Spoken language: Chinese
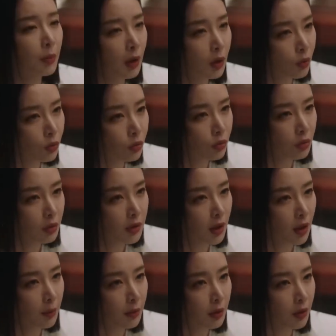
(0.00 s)
办公桌
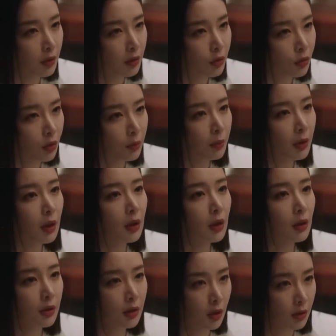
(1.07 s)
下面准备一
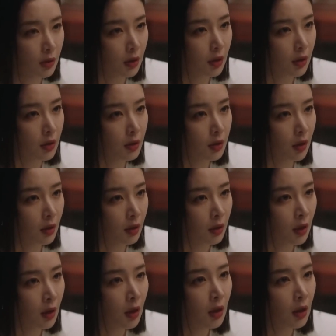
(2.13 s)
个小行李箱，
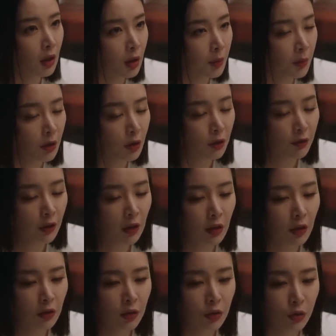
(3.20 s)
里面要放
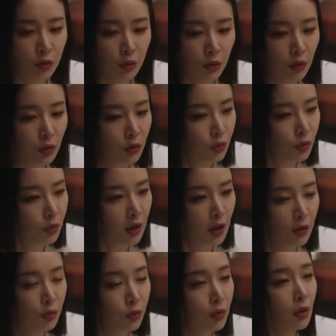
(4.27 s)
好你所有出
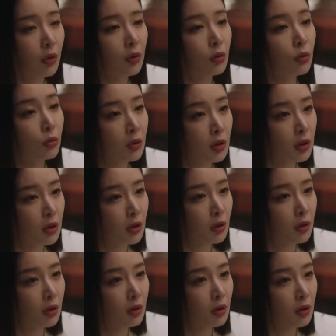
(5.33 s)
差需要的东西，
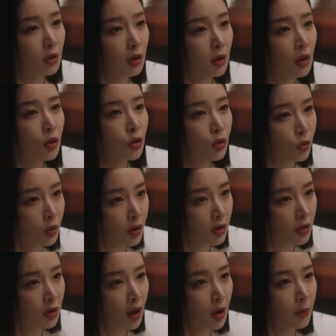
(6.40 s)
随
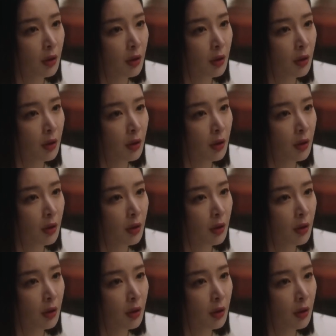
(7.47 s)
时待